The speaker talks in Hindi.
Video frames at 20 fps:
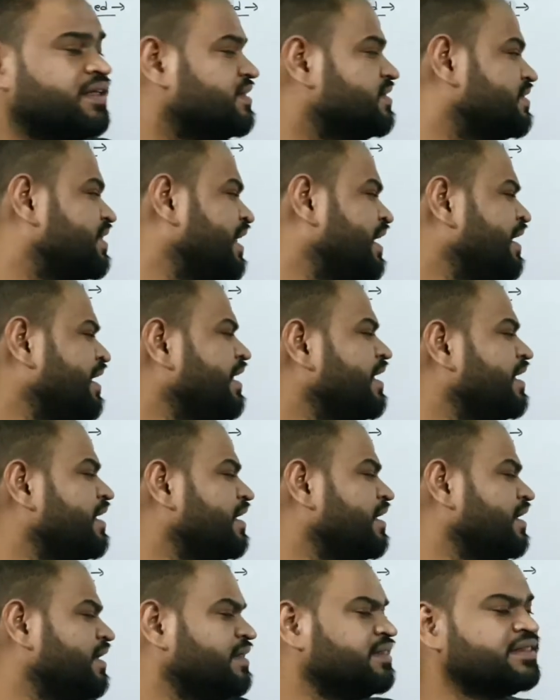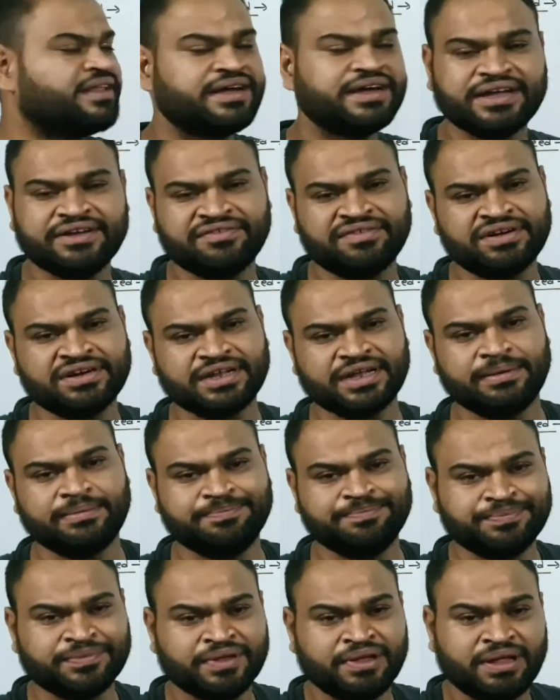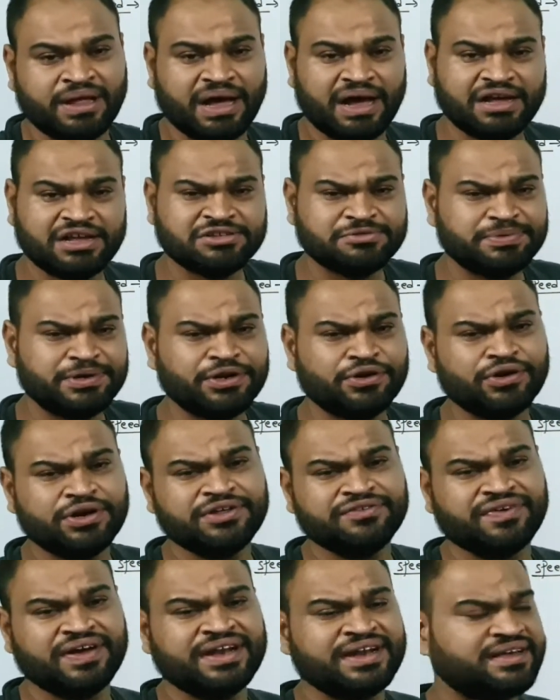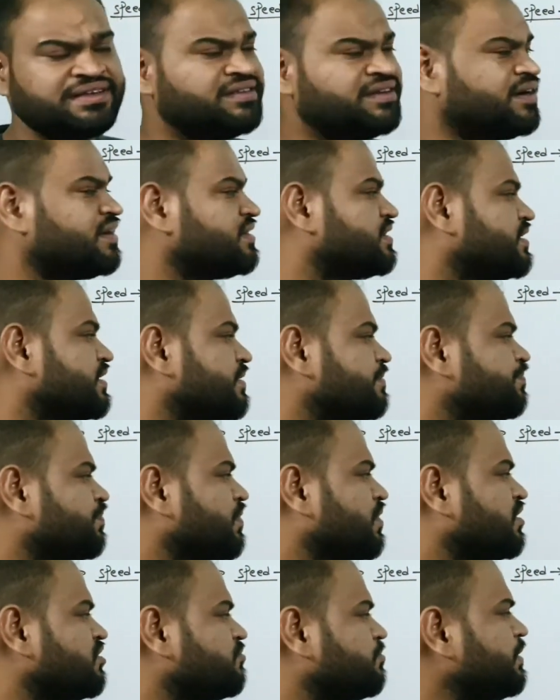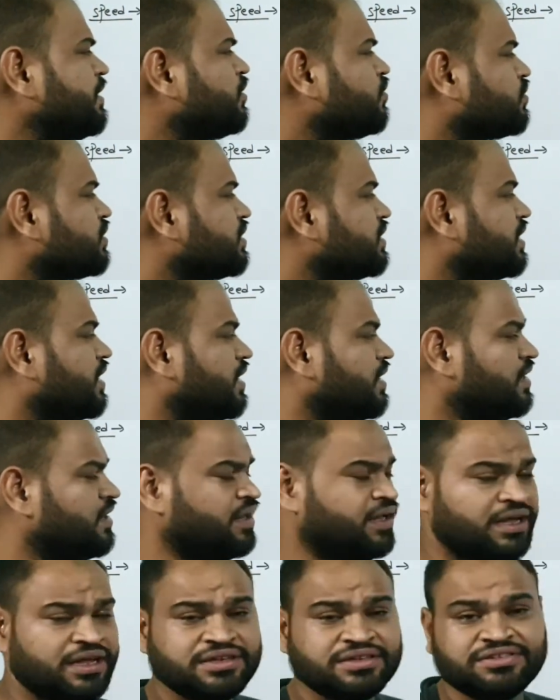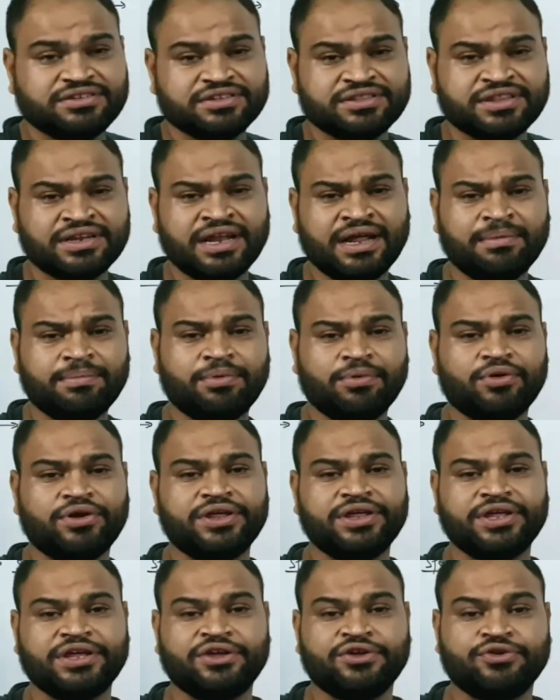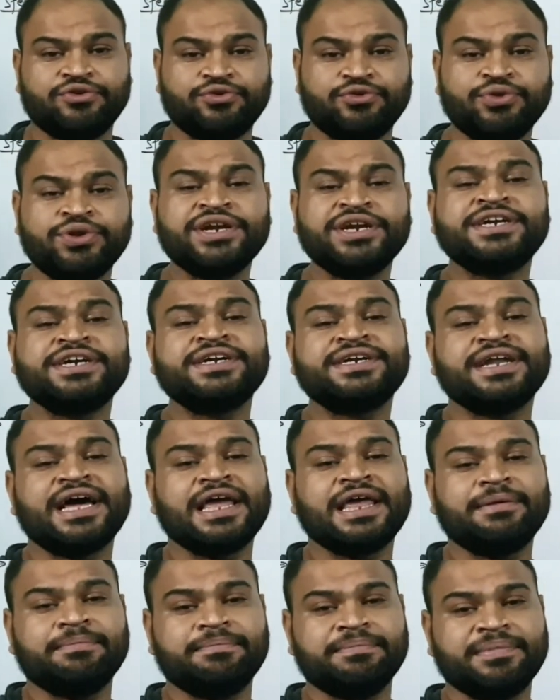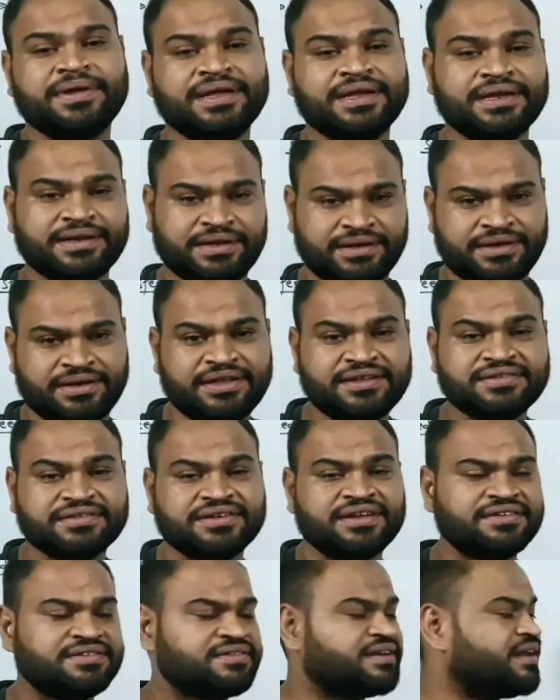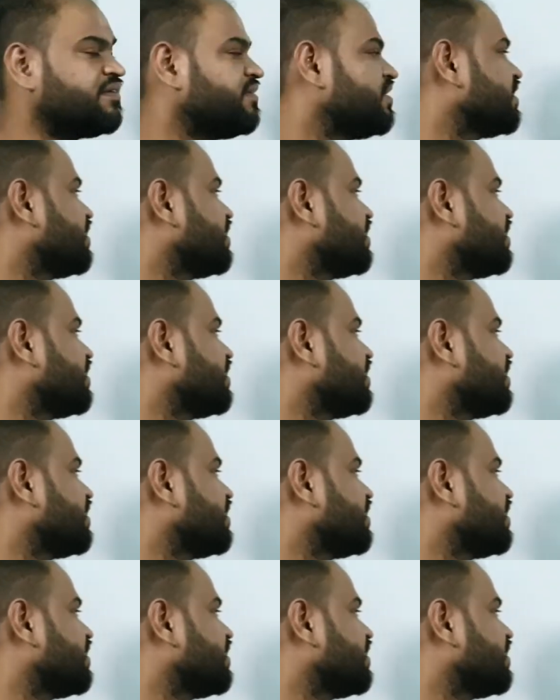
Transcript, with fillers: देन a इन द given टाइम अब स्पीड को डिफाइन कैसे करते हैं स्पीड होती है जितना बॉडी यूनिट टाइम में डिस्टेंस ट्रेवल